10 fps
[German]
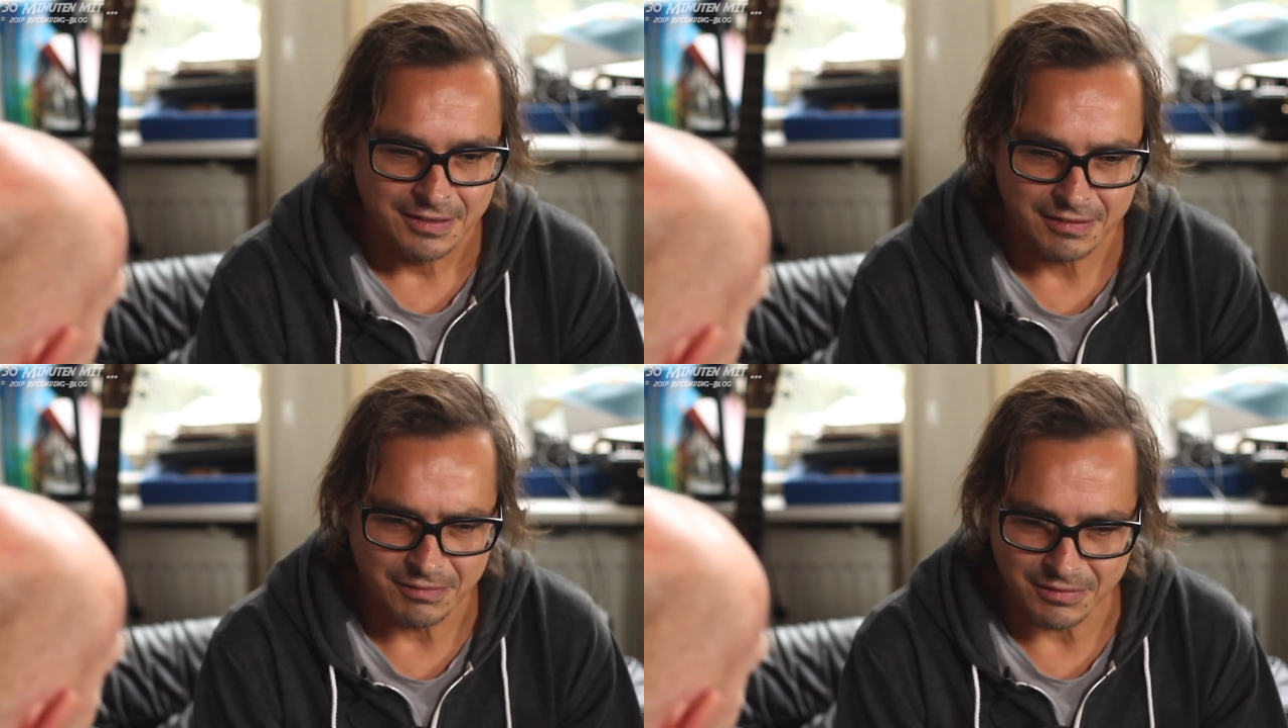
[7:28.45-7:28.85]

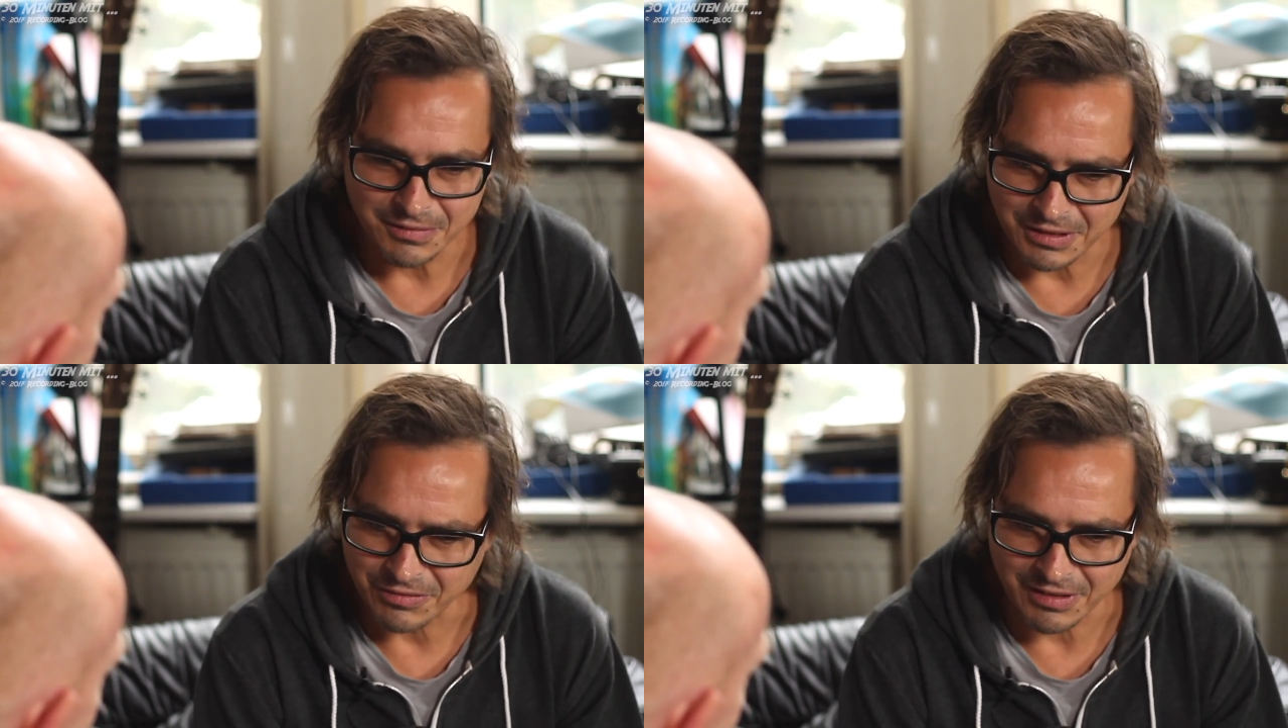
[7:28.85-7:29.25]
äh,
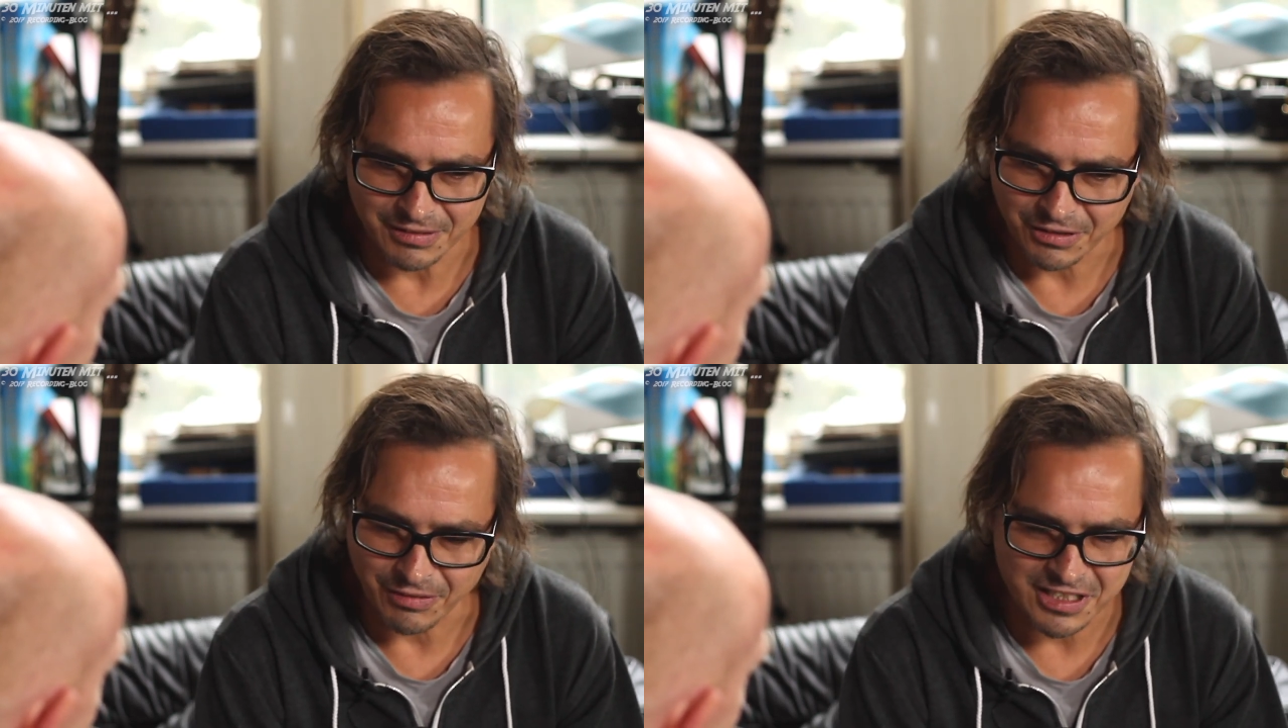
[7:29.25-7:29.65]
ich,
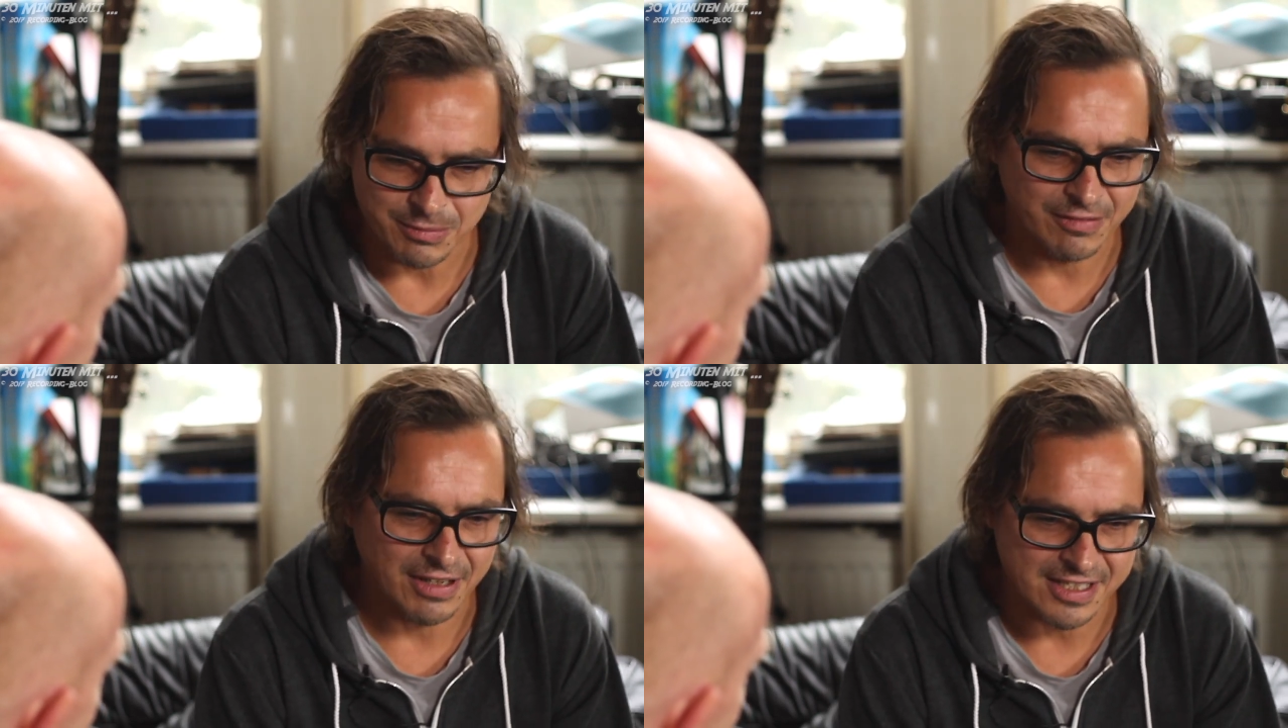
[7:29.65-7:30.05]
ich, weiß
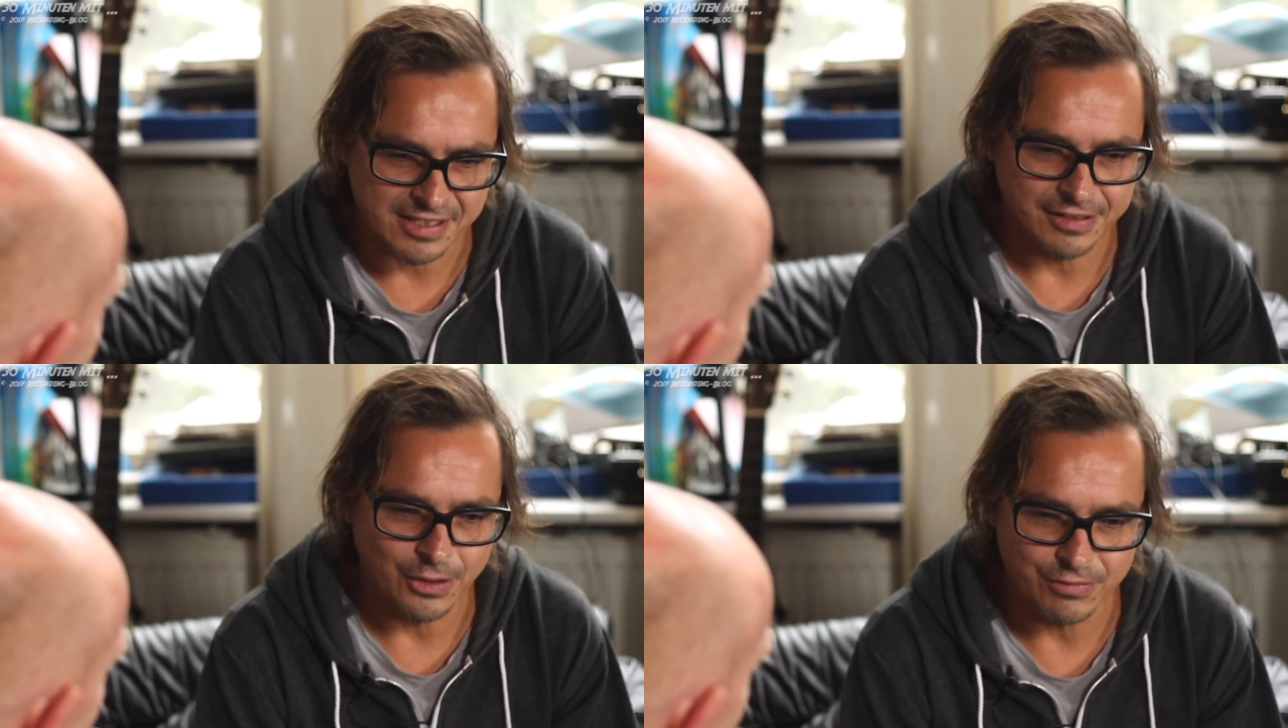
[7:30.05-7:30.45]
nicht mehr, was
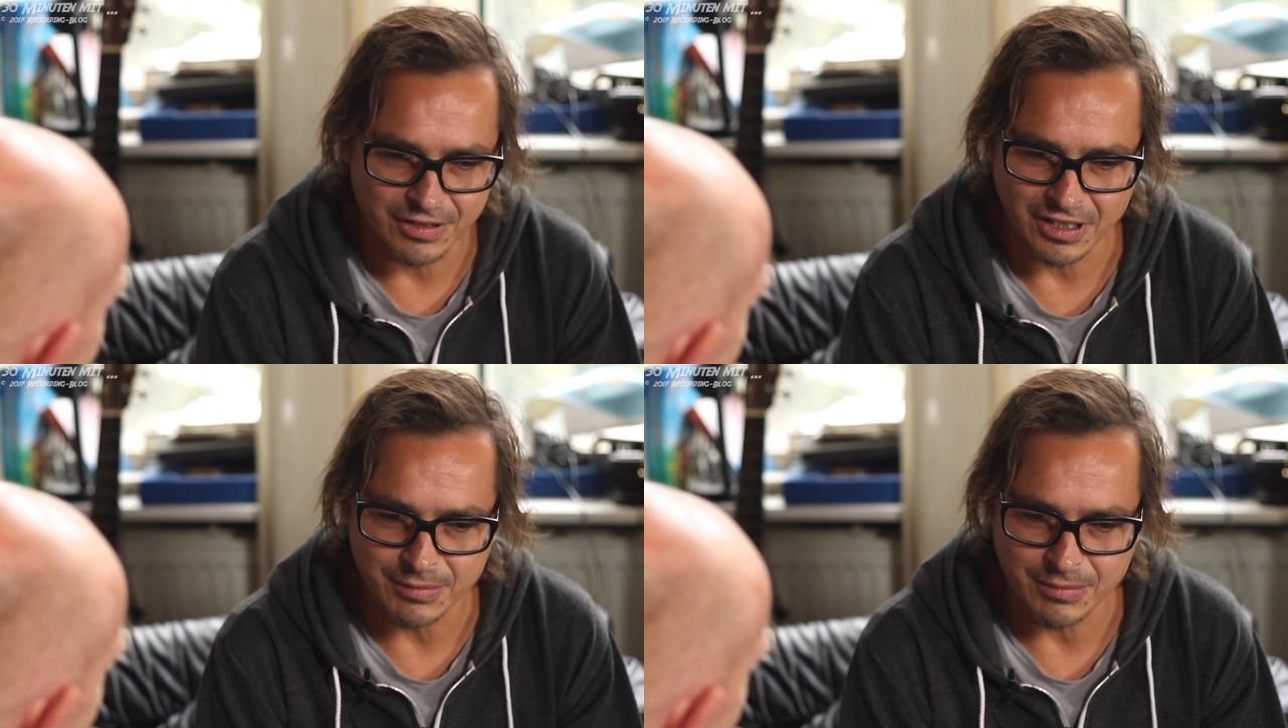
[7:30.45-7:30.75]
es genau war,